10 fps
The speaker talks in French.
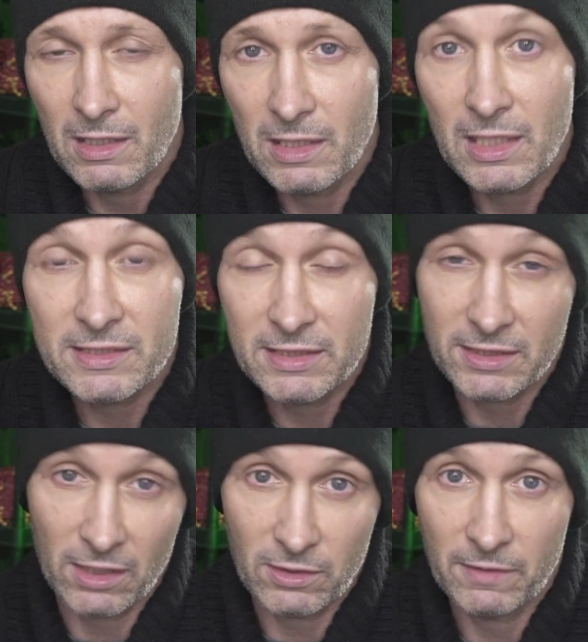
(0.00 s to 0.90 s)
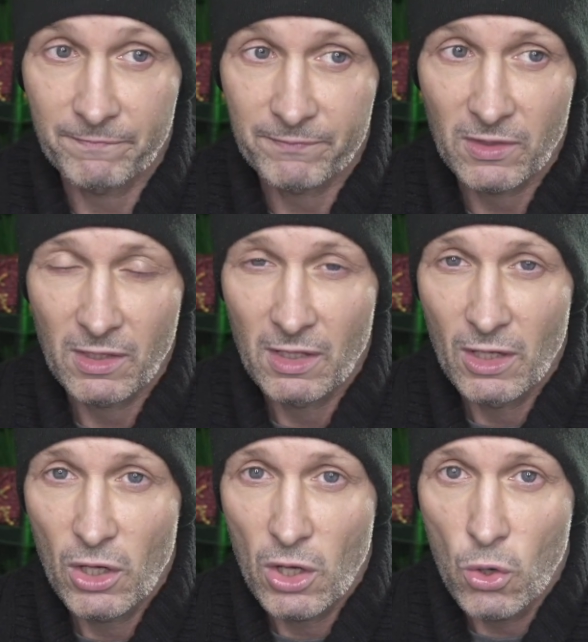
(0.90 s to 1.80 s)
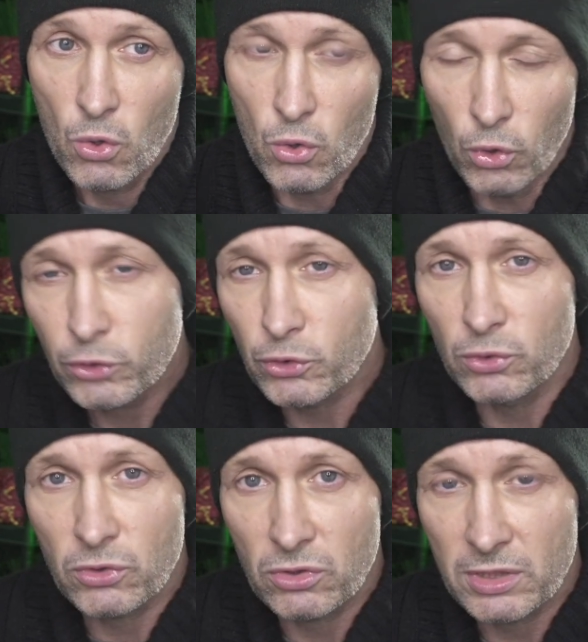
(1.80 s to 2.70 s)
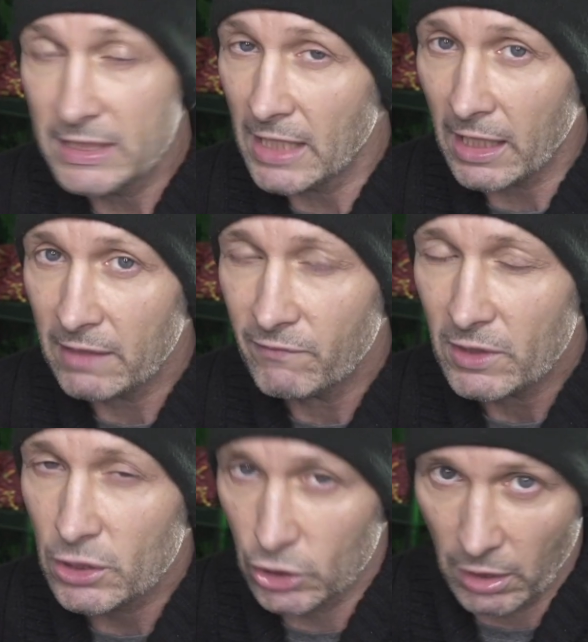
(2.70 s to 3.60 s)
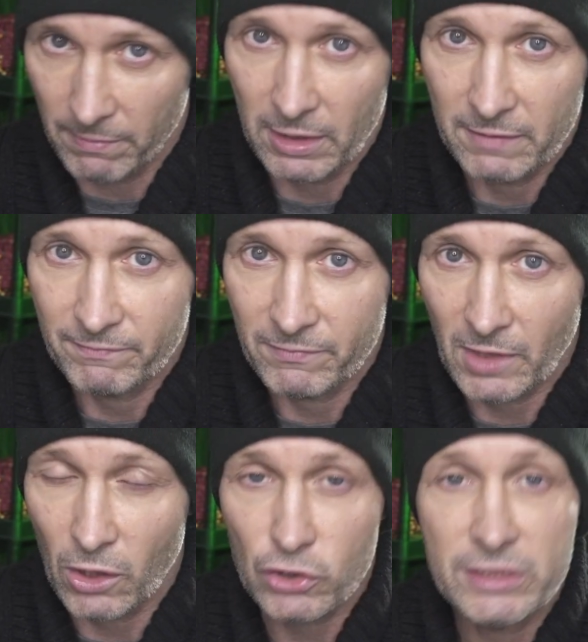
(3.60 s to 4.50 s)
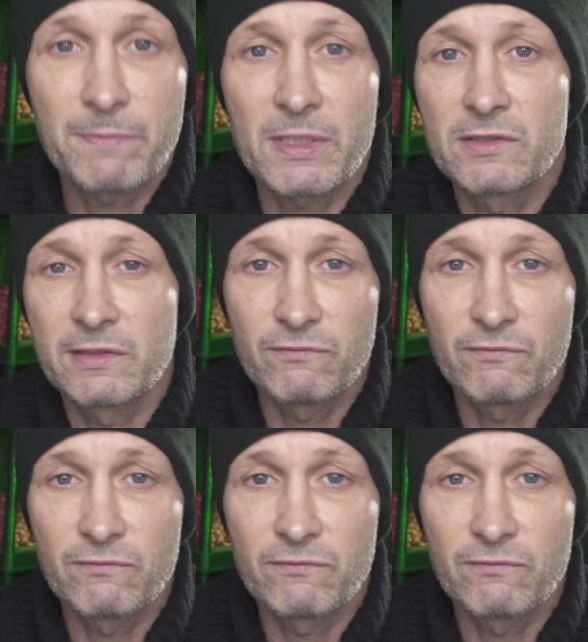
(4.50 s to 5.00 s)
et à s'éteindre. Le truc qui n'arrive jamais. Alors je ne sais pas si